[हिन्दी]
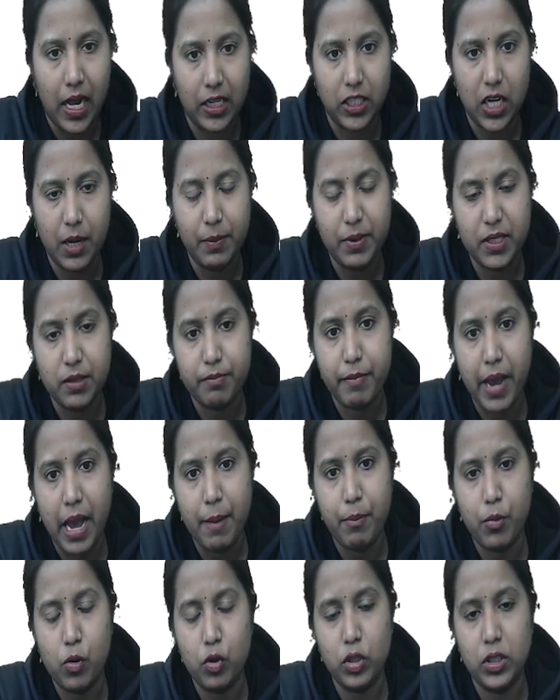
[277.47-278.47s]
अच्छा अब इस
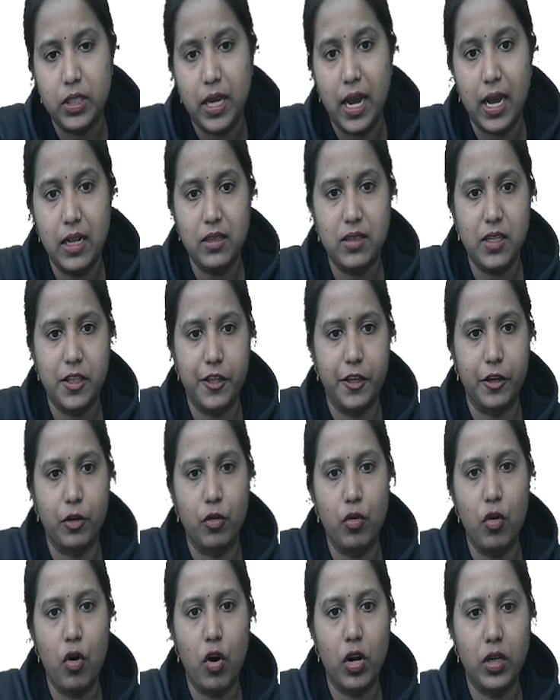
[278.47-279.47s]
मैप को ध्यान से
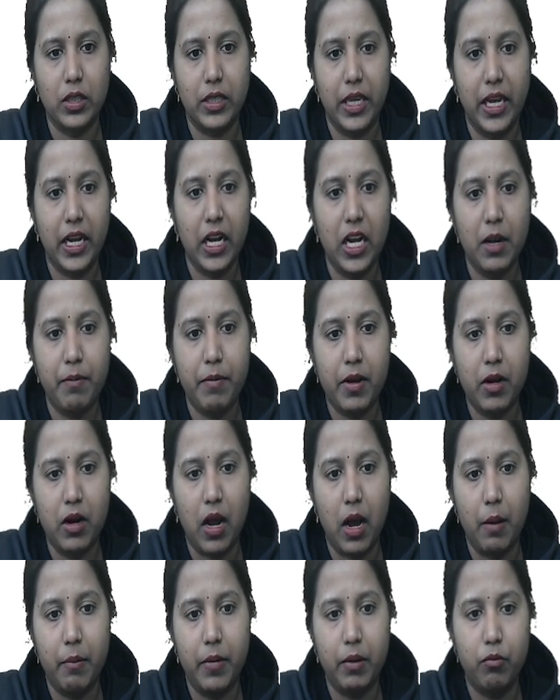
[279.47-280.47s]
देखो और देखने पर
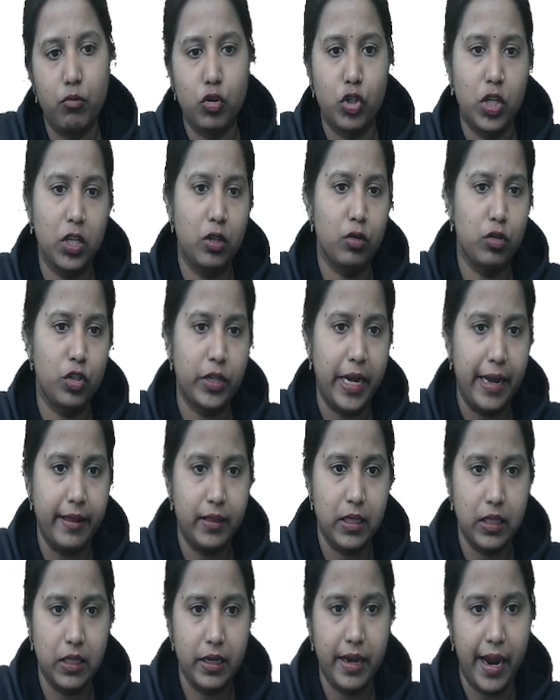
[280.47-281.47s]
हमें मुझे तो
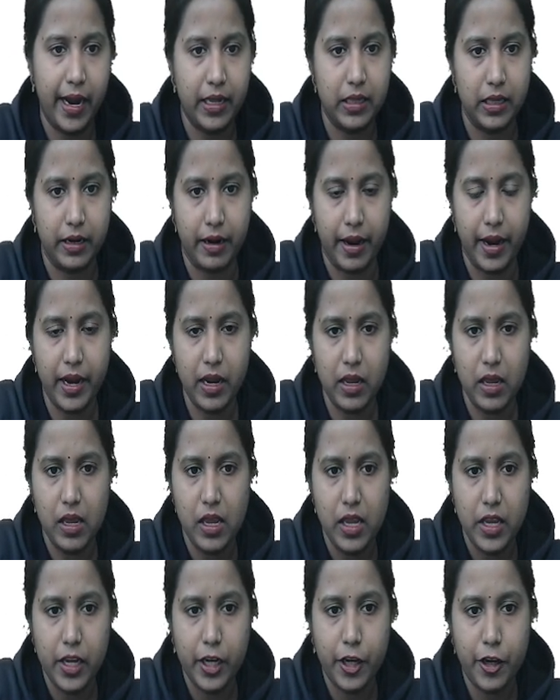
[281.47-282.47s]
शायद ये दिखाई दे रहा है
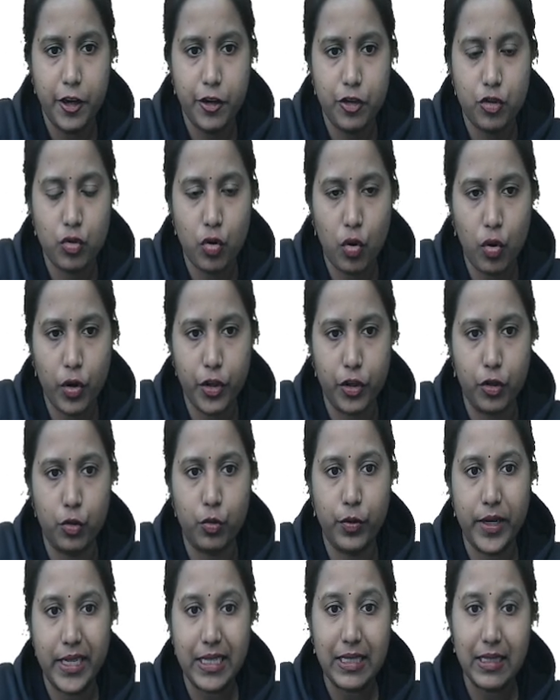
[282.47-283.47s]
कि जो
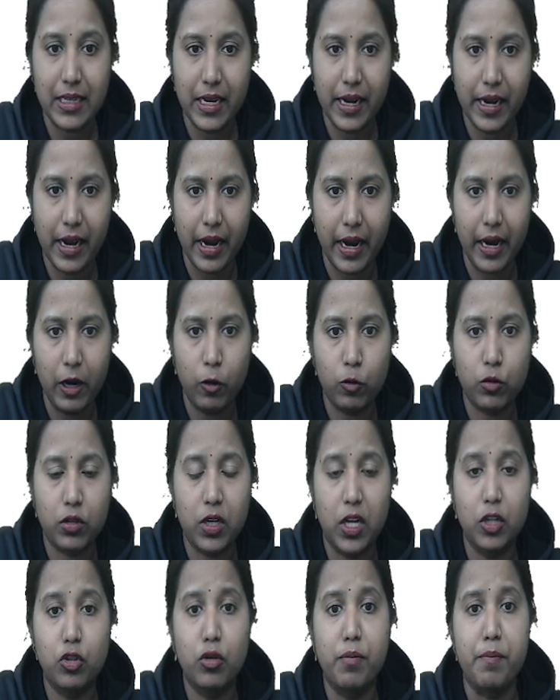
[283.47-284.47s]
यूएसए है
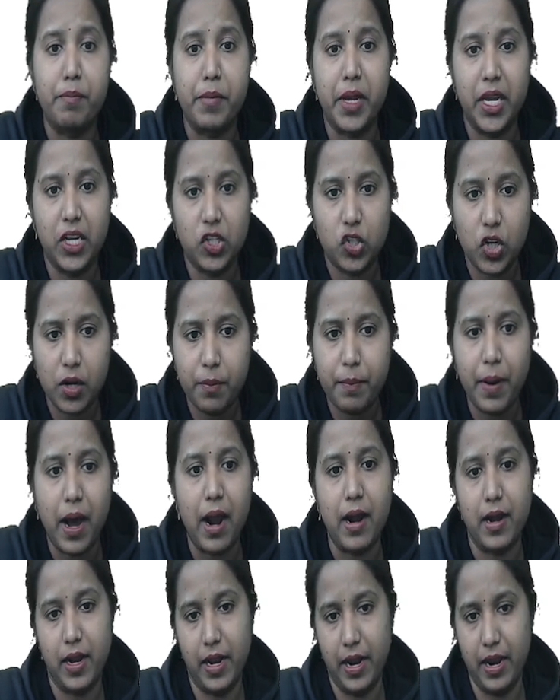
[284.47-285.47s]
उसका जो मेजर
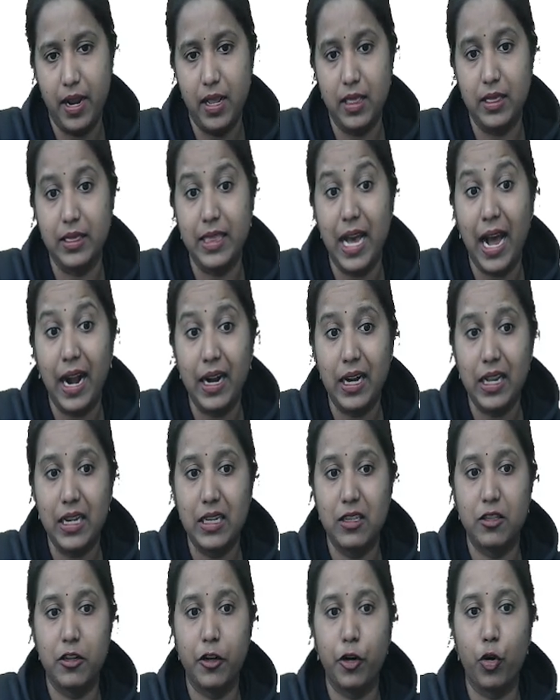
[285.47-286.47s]
पार्ट है दैट
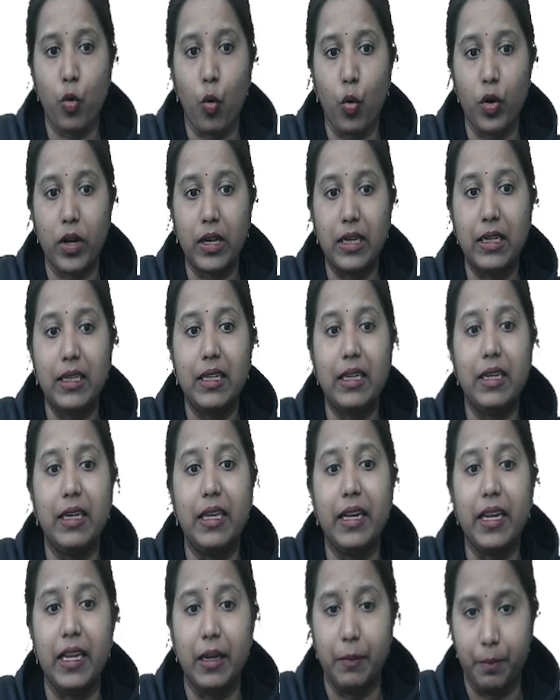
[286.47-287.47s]
इज टोटली
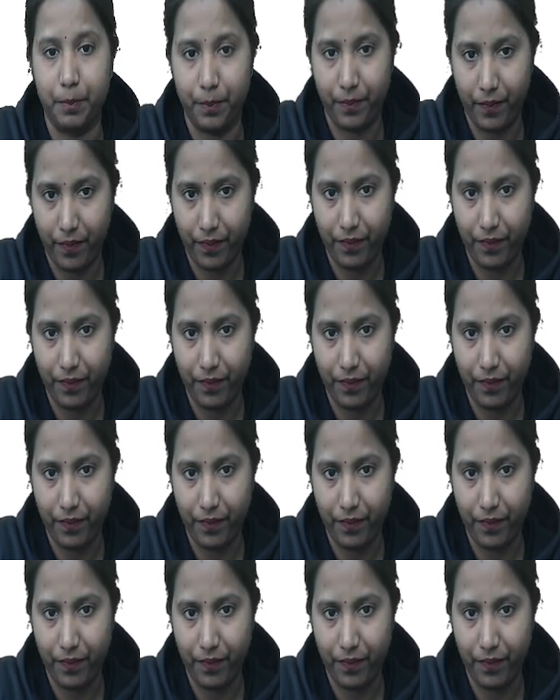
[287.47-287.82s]
ग्रीन